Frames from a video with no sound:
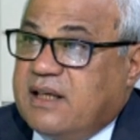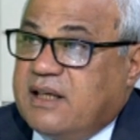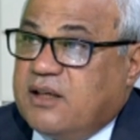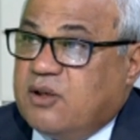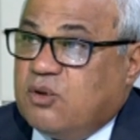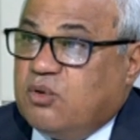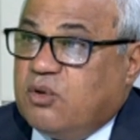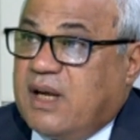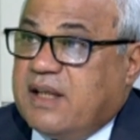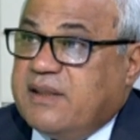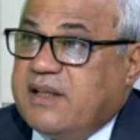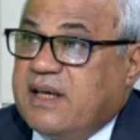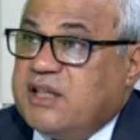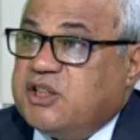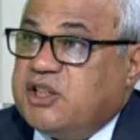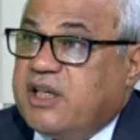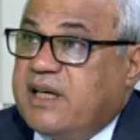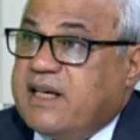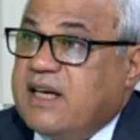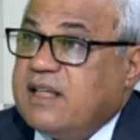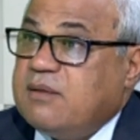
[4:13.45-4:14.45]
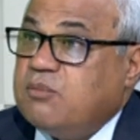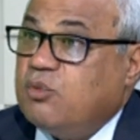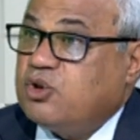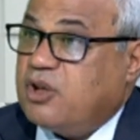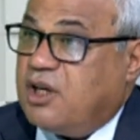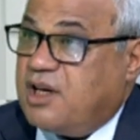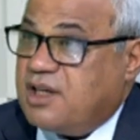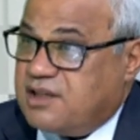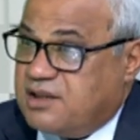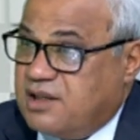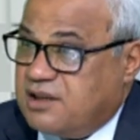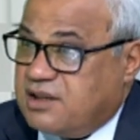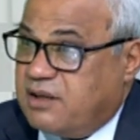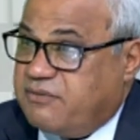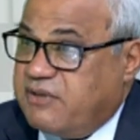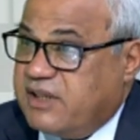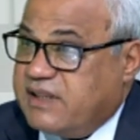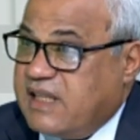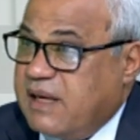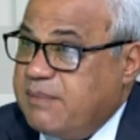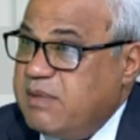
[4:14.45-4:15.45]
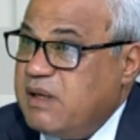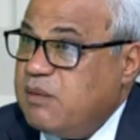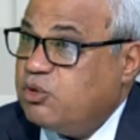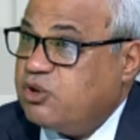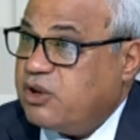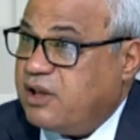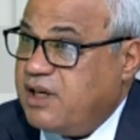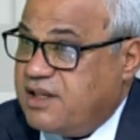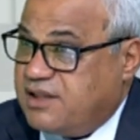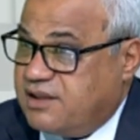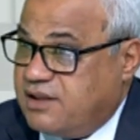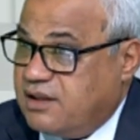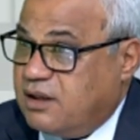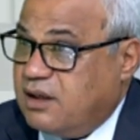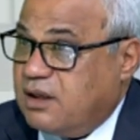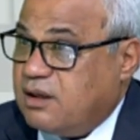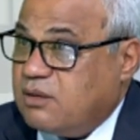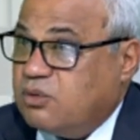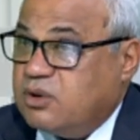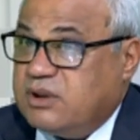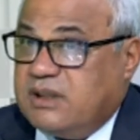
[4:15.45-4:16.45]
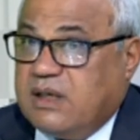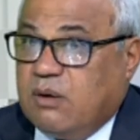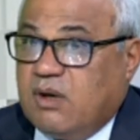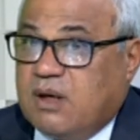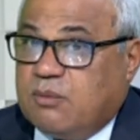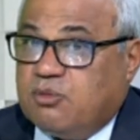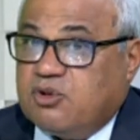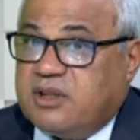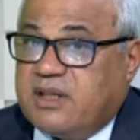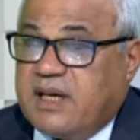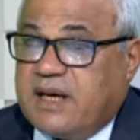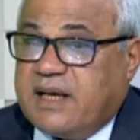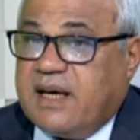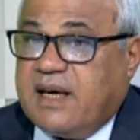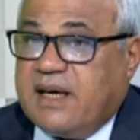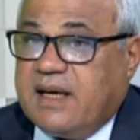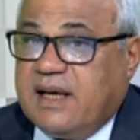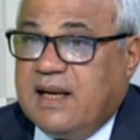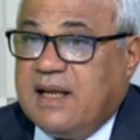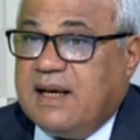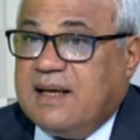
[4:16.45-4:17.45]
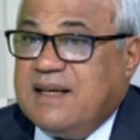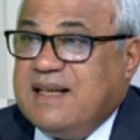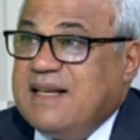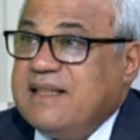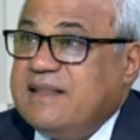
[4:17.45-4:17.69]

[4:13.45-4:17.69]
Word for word: يكون عندنا شركات متخصصه في التامين متناهي الصغر والدوله متجهه الى